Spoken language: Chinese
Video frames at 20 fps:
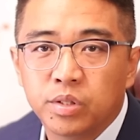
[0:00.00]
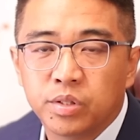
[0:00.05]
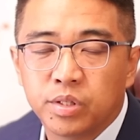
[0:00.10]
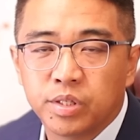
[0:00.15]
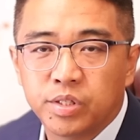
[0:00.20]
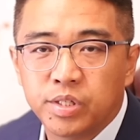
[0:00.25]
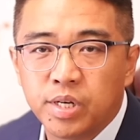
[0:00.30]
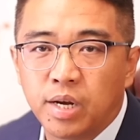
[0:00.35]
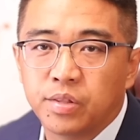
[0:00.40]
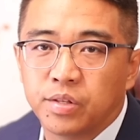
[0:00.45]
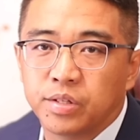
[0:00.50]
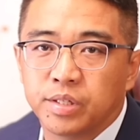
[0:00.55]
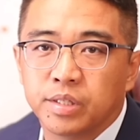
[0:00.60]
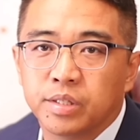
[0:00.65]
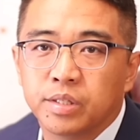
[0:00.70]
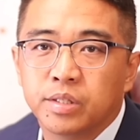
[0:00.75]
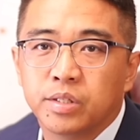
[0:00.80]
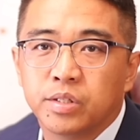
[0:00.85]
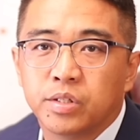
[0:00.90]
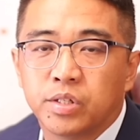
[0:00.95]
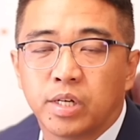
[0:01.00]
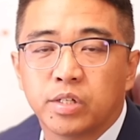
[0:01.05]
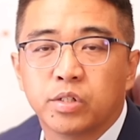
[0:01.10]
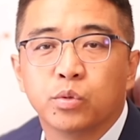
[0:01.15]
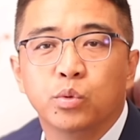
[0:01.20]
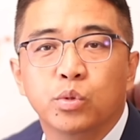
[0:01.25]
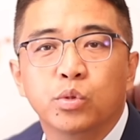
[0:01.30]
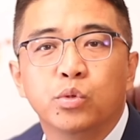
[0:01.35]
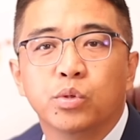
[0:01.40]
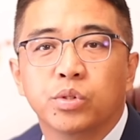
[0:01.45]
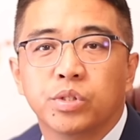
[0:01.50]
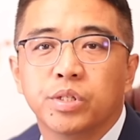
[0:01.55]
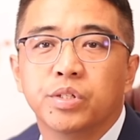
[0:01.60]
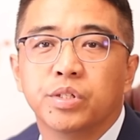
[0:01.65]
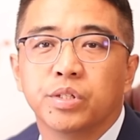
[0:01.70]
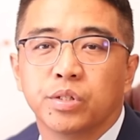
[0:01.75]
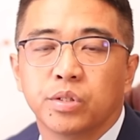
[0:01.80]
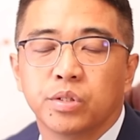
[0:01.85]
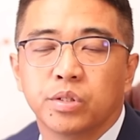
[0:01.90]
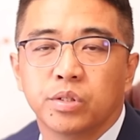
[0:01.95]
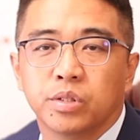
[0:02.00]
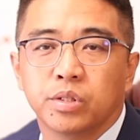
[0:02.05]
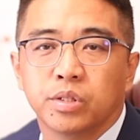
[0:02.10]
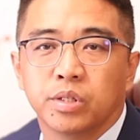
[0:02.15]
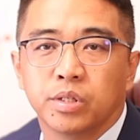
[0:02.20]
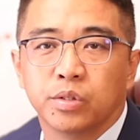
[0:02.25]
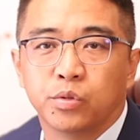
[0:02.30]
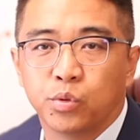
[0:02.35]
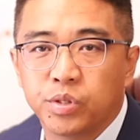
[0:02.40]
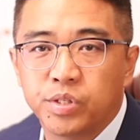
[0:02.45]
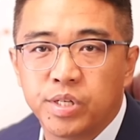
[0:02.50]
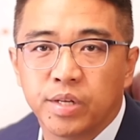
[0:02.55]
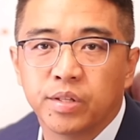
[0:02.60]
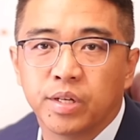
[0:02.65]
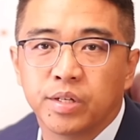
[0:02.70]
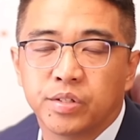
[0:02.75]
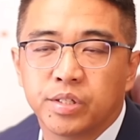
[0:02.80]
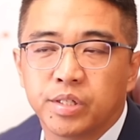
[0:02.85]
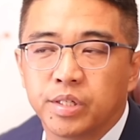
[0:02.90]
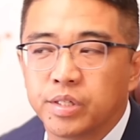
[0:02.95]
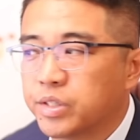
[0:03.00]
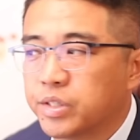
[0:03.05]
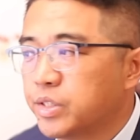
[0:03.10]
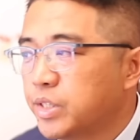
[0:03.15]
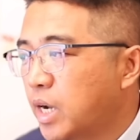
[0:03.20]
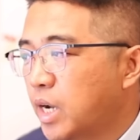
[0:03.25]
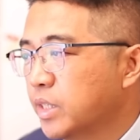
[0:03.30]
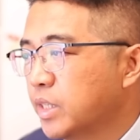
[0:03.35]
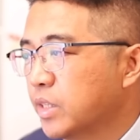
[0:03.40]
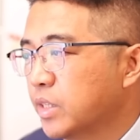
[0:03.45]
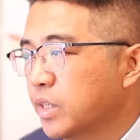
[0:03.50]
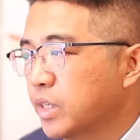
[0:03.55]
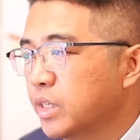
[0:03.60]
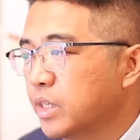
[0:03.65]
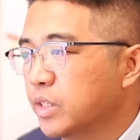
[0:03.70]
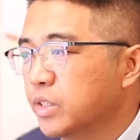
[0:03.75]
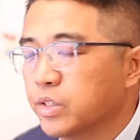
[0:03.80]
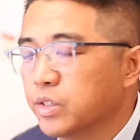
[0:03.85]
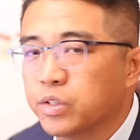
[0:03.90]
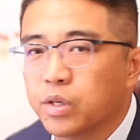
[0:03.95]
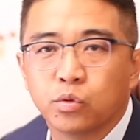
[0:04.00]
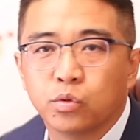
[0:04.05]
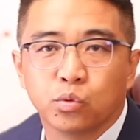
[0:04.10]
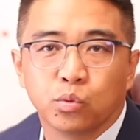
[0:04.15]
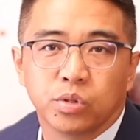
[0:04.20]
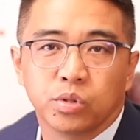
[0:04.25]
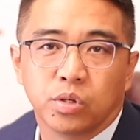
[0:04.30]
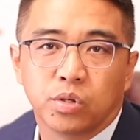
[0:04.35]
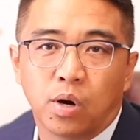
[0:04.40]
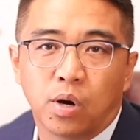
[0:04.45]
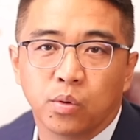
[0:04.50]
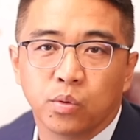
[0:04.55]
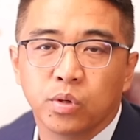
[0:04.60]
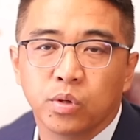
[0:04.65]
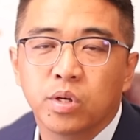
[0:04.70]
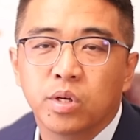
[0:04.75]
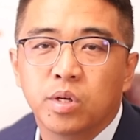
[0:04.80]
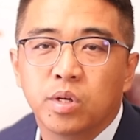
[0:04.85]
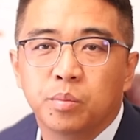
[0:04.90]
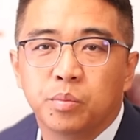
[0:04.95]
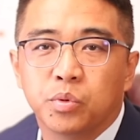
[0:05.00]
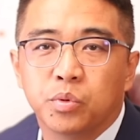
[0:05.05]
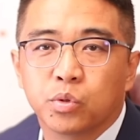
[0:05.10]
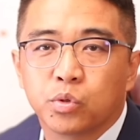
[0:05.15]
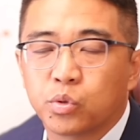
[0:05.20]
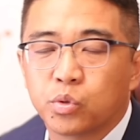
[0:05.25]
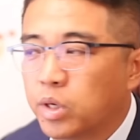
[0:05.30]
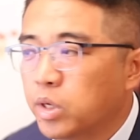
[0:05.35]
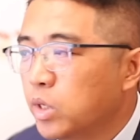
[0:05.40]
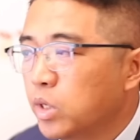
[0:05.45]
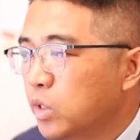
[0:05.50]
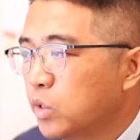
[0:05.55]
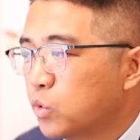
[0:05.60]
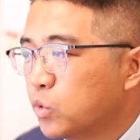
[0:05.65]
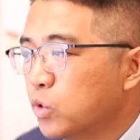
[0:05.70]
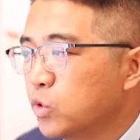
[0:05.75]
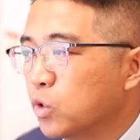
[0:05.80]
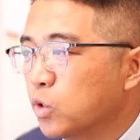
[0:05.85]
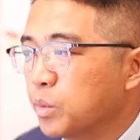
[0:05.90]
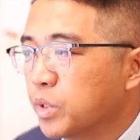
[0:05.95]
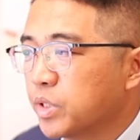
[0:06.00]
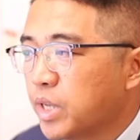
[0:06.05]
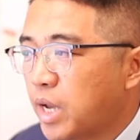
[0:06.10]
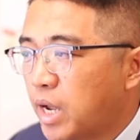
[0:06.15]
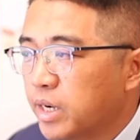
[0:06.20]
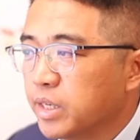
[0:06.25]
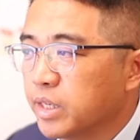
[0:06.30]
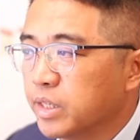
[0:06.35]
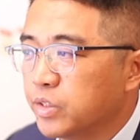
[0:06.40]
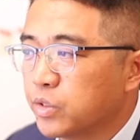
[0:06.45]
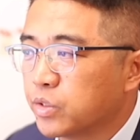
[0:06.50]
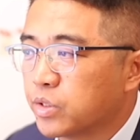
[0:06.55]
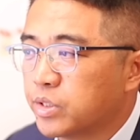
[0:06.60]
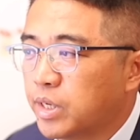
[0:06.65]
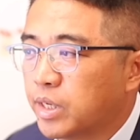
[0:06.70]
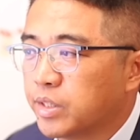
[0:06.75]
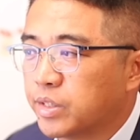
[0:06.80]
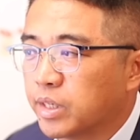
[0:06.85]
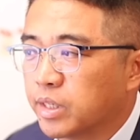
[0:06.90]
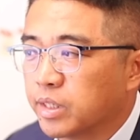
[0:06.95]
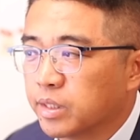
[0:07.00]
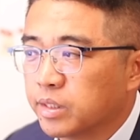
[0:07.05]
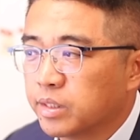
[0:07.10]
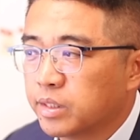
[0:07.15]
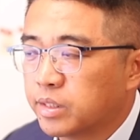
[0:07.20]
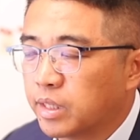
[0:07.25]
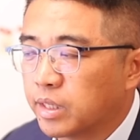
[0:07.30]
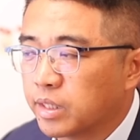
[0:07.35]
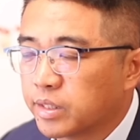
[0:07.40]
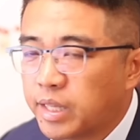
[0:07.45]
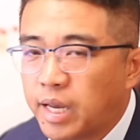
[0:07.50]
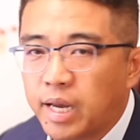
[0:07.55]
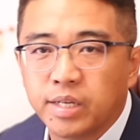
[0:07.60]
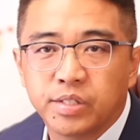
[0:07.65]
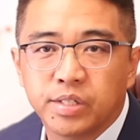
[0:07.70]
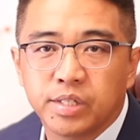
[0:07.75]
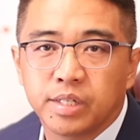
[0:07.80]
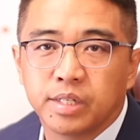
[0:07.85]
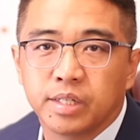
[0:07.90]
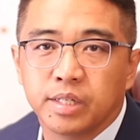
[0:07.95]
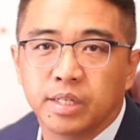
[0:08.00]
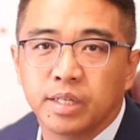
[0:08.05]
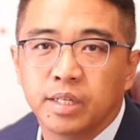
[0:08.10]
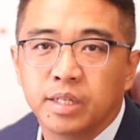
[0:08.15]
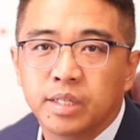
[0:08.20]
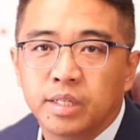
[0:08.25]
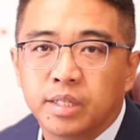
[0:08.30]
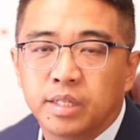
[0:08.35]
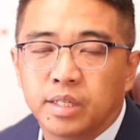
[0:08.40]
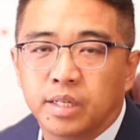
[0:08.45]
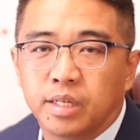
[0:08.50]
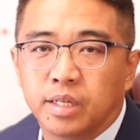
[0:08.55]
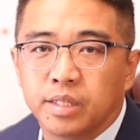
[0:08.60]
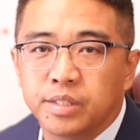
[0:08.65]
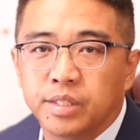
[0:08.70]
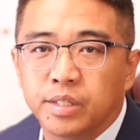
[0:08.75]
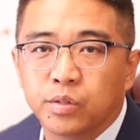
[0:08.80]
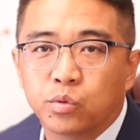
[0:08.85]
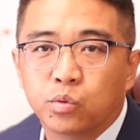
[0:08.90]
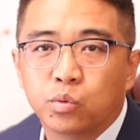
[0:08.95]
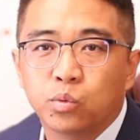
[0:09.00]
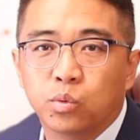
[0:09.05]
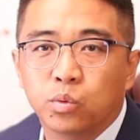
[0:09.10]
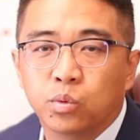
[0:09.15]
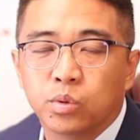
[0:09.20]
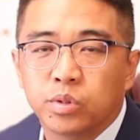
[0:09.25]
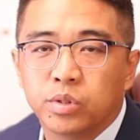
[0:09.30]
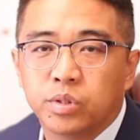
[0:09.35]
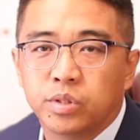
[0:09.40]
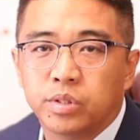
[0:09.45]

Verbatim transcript: 那这样的人，他是允许申请呃学签的，这也是加拿大的一个人道主义的考虑。比如说最有名的案例，就是在等等待这个呃引渡。